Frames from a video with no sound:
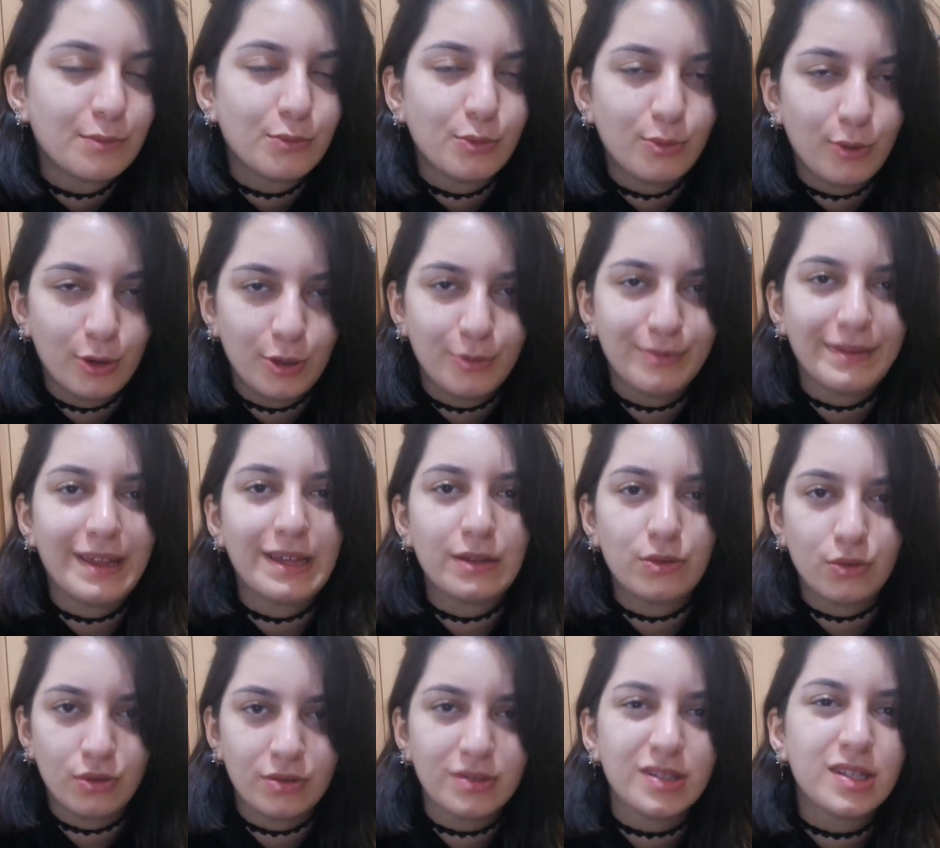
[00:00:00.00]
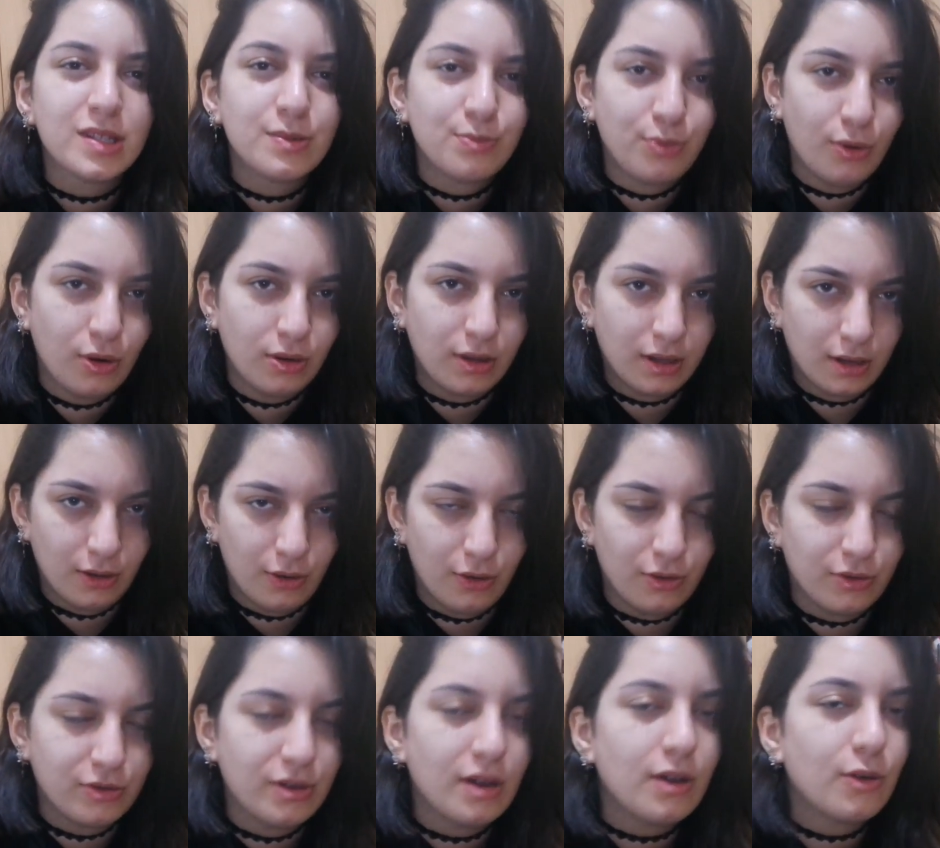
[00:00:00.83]
Bu bölümden sonrası
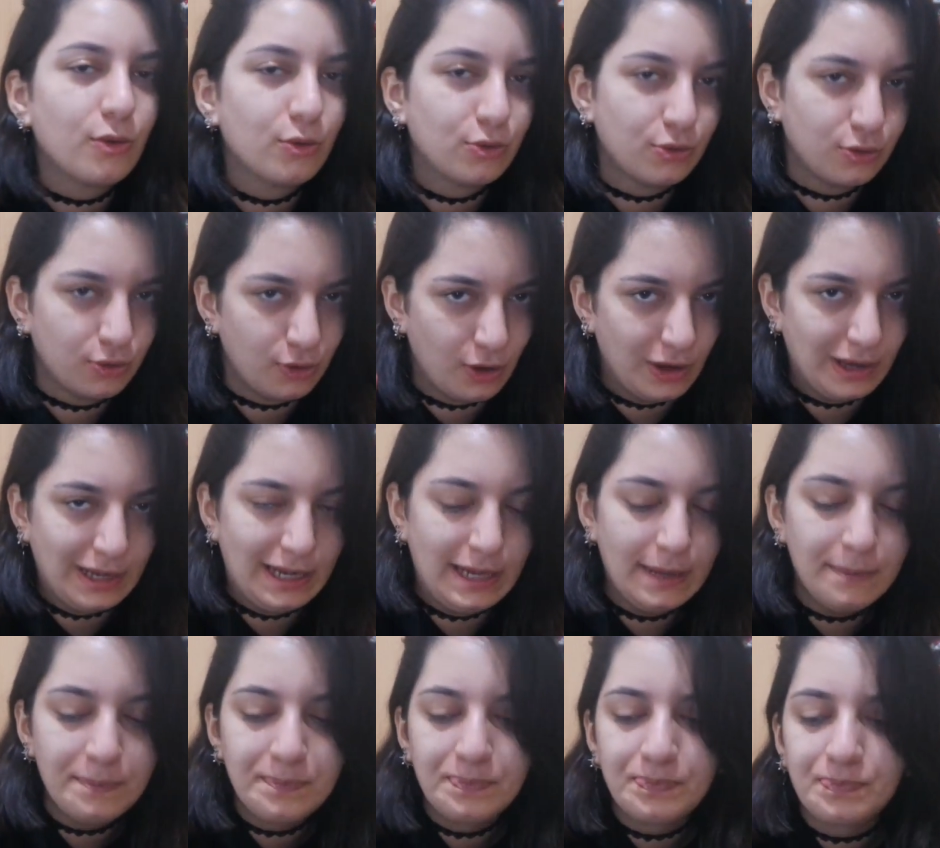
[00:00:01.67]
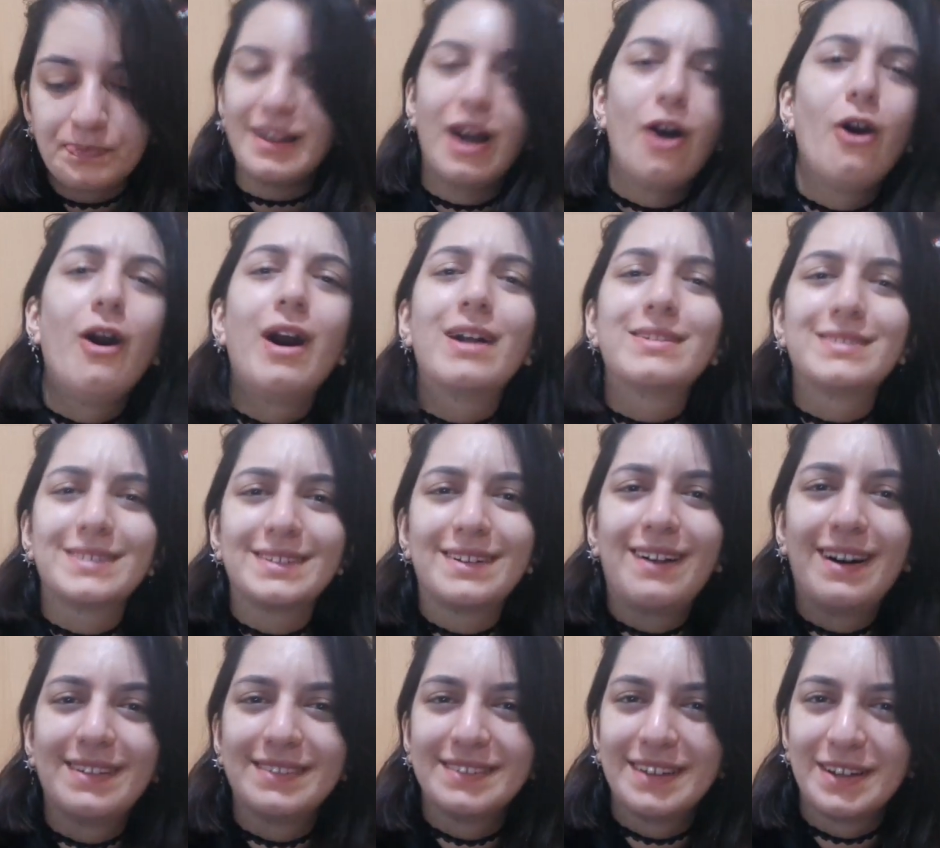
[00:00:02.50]
spoilerlı olacak onu söyleyeyim. O
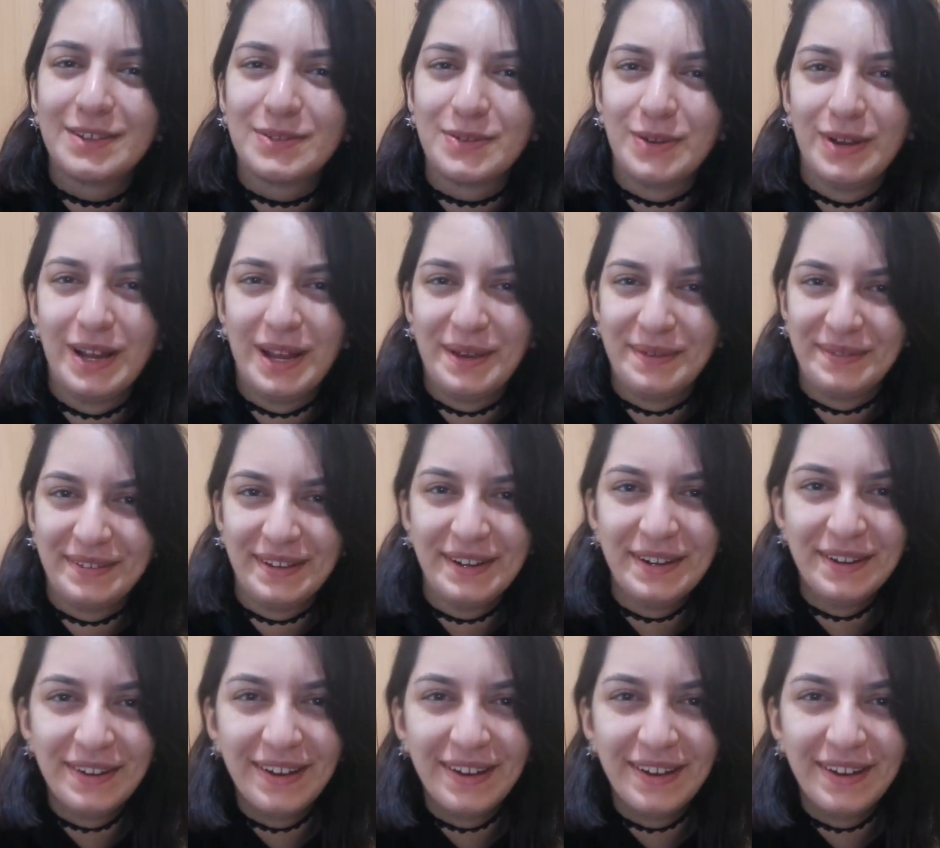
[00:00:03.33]
artık rahat rahat söyleyebilir.